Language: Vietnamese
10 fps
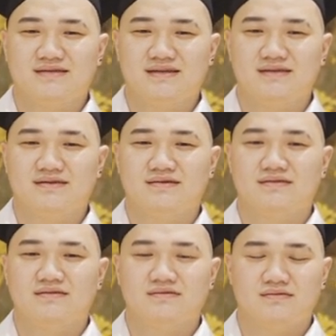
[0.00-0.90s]
thi
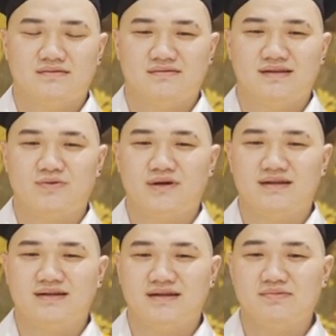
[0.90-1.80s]
Tech Week
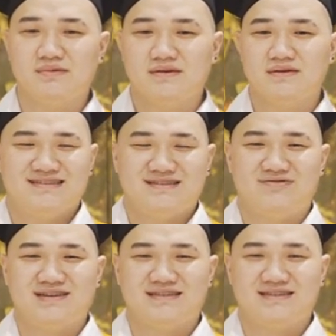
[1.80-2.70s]
liên tiếp trong
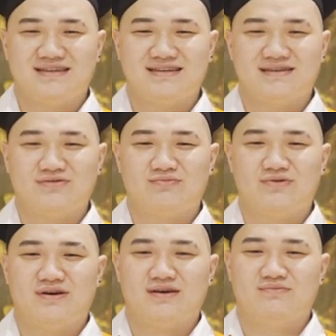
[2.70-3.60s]
quá trình thi thì cũng
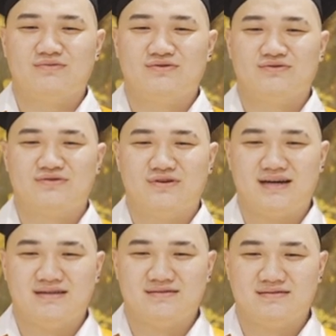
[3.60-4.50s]
có gặp một chút khó
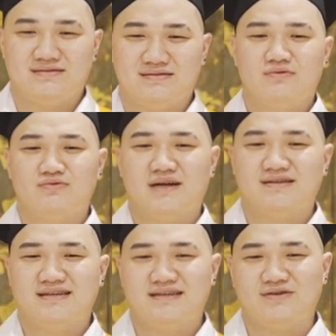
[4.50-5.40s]
khăn lúc đang
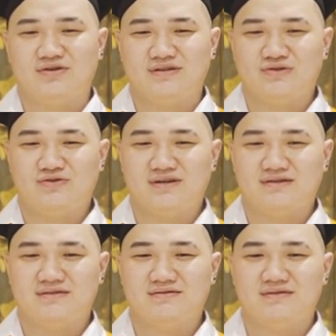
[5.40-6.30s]
thi thì có sốt các
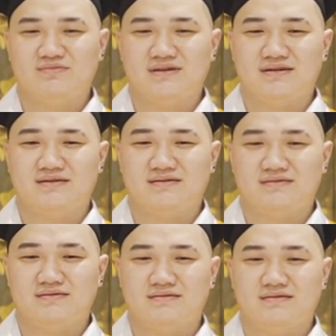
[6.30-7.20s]
thứ nhưng mà
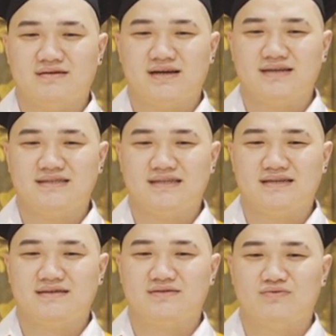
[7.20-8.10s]
được các anh
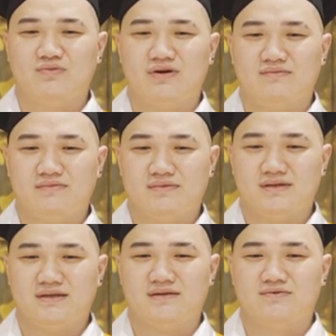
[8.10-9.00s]
chị support
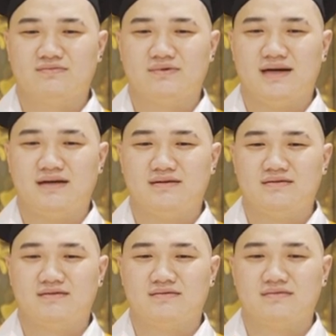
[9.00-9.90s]
thì cũng đã
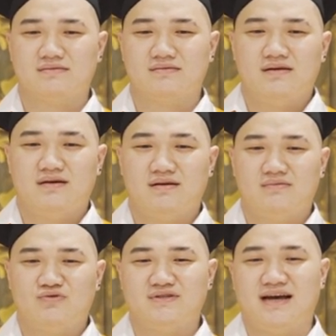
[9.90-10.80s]
được à,
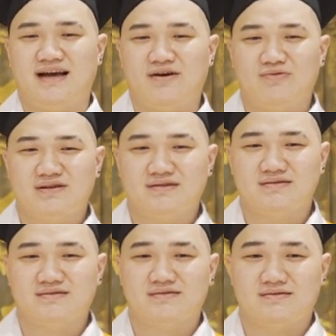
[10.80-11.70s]
một giải áo
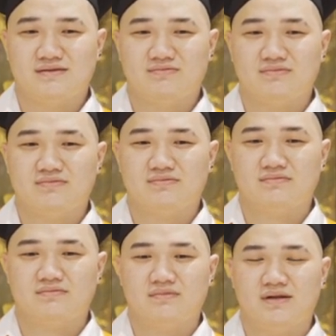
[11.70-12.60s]
quân trong
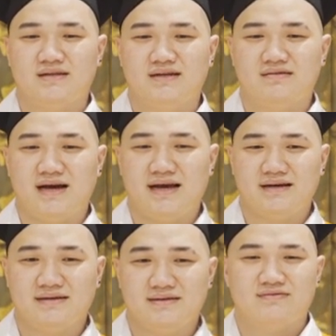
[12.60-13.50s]
lần thi thứ hai
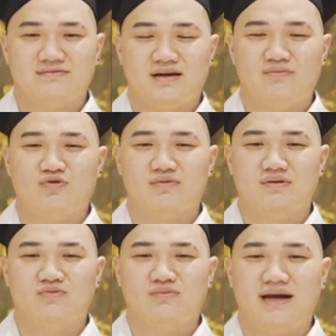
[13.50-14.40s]
hạng mục à,
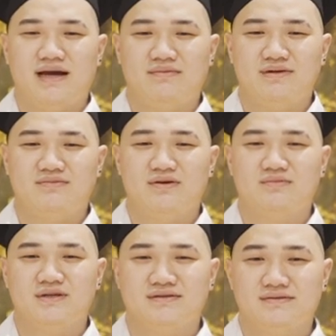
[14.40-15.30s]
mobile app
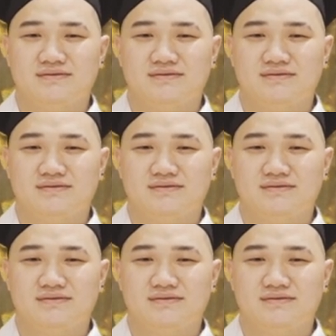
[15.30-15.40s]
development